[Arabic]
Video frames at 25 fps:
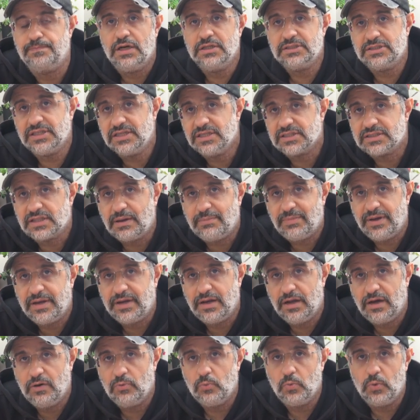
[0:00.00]
عندنا
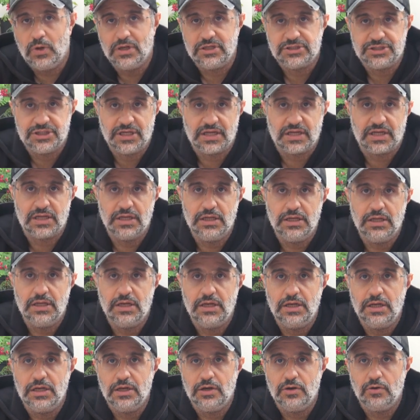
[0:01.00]
طبعا اول شكل
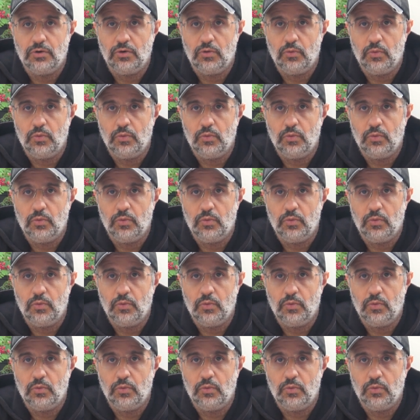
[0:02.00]
اللي